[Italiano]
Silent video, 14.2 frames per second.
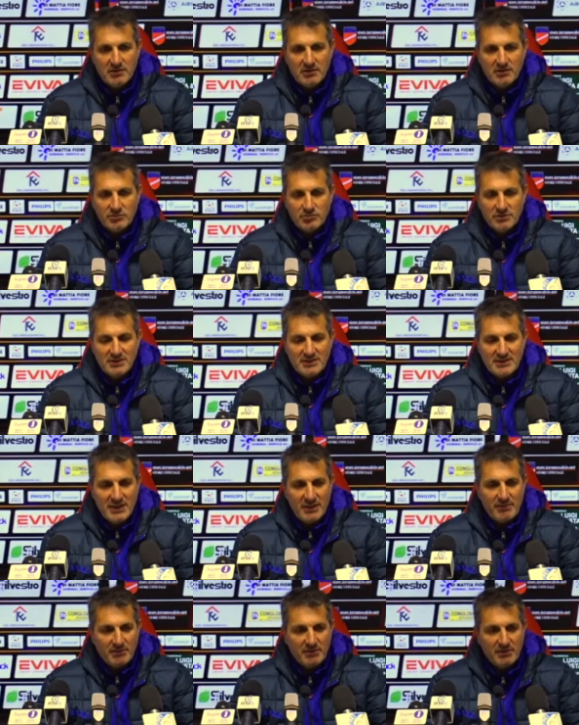eh, tutti
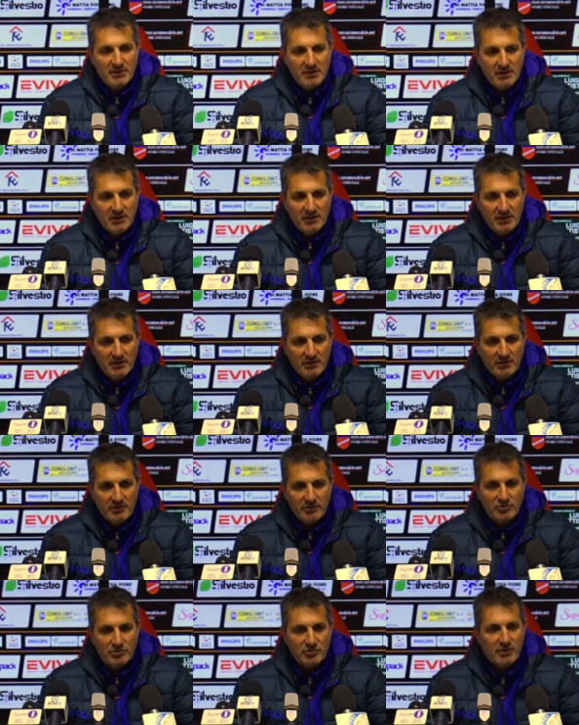insieme, quindi
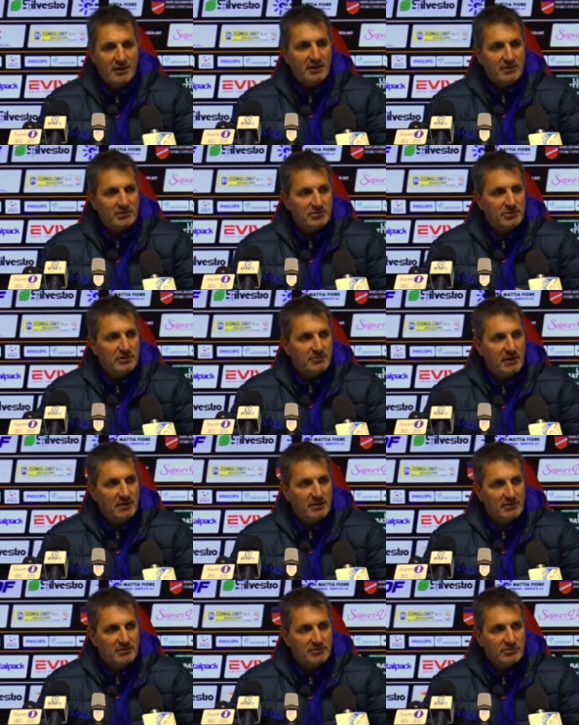non solo l'allenatore
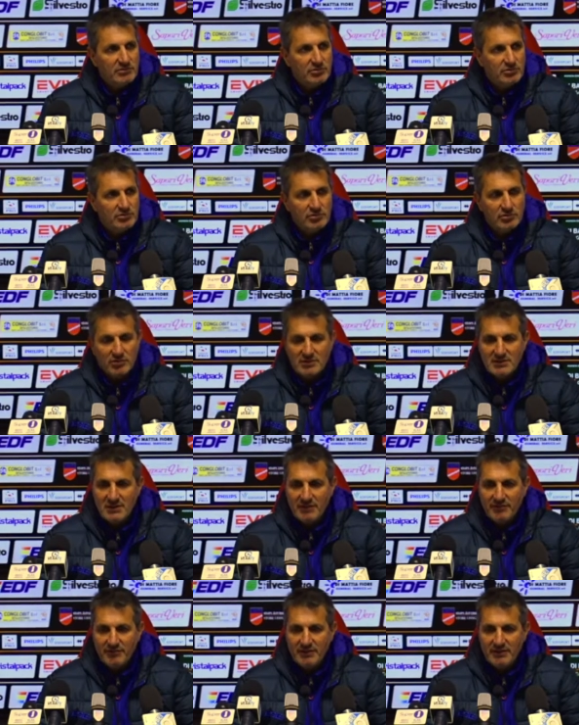ma tu, tutto lo
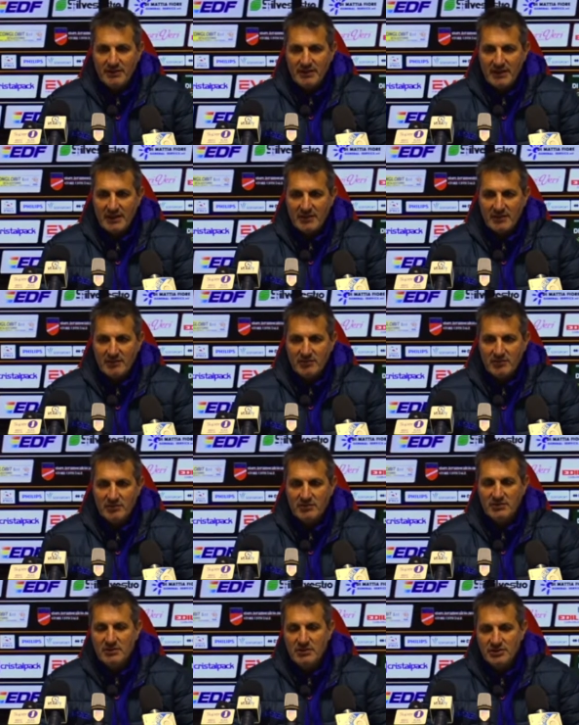staff
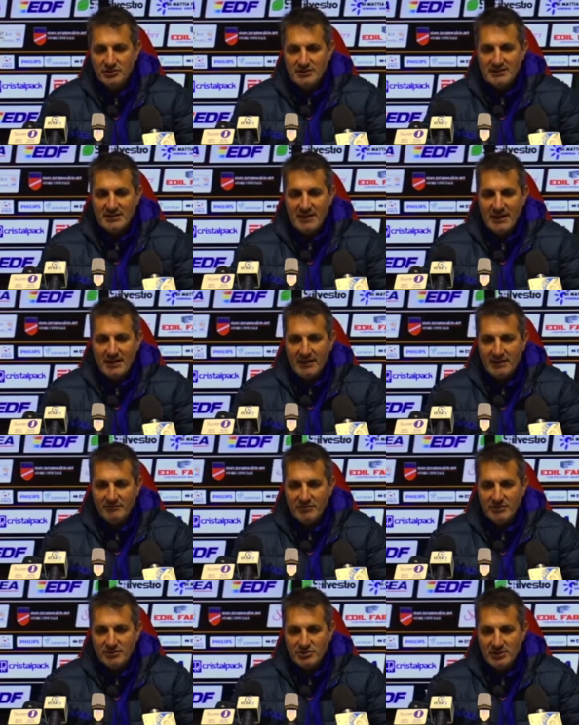tecnico, dirigenziale e
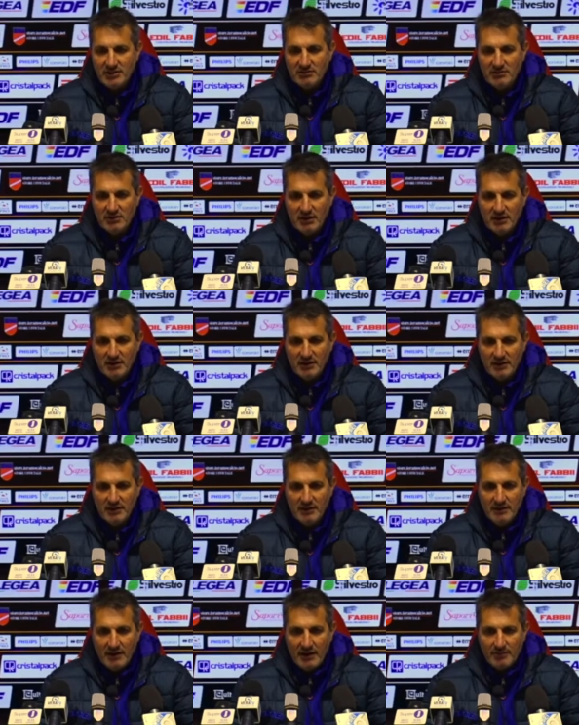via dicendo ha,
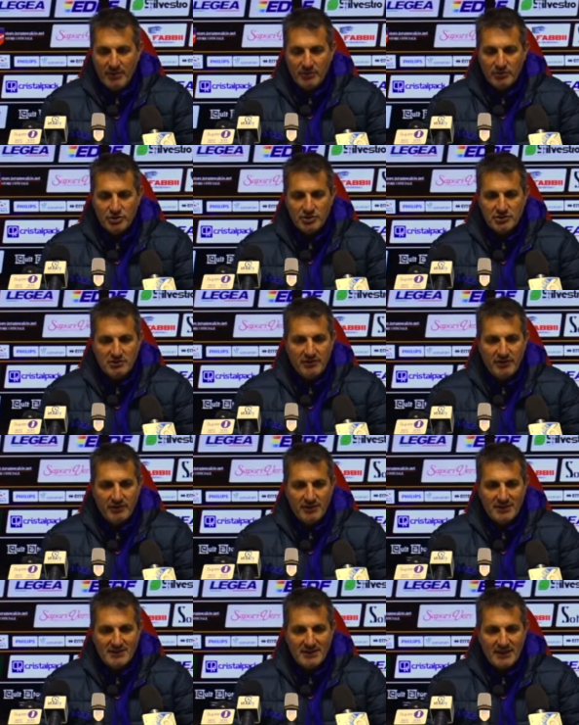abbiamo deciso di fare,
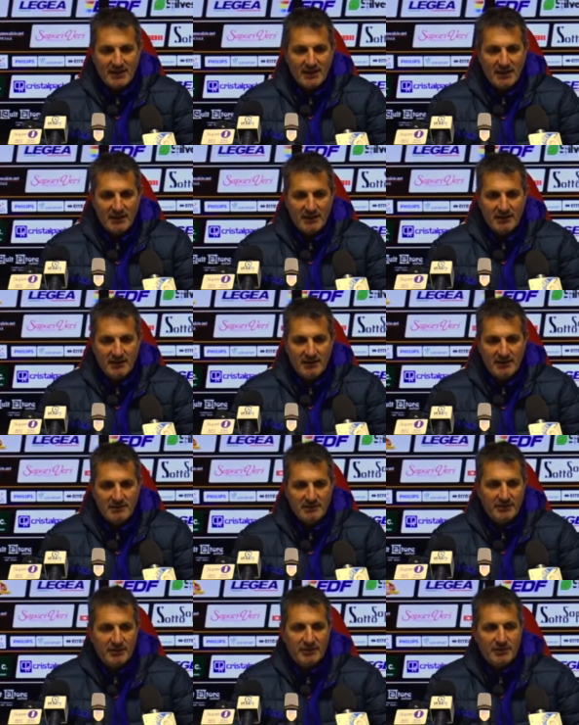strada,
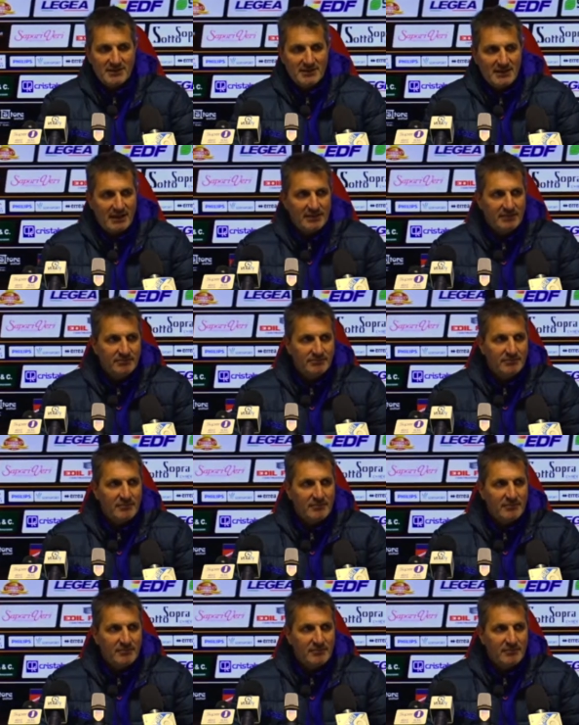di fare, una strada,